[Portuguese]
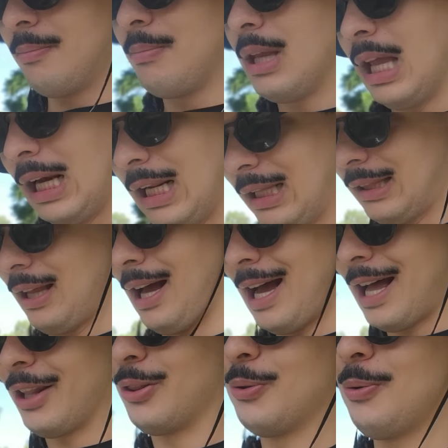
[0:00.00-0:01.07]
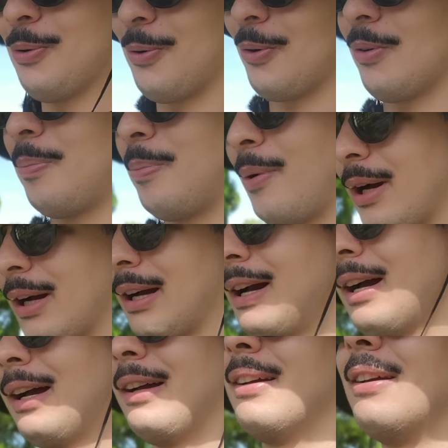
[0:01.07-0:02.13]
militar do grupo
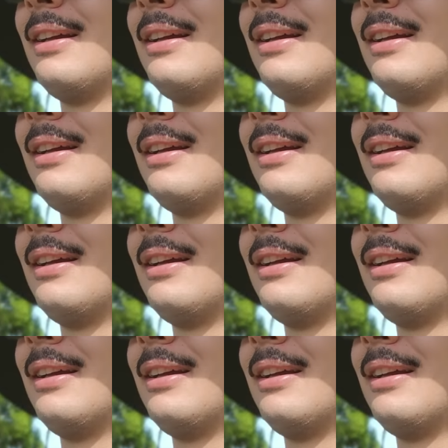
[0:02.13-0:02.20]
H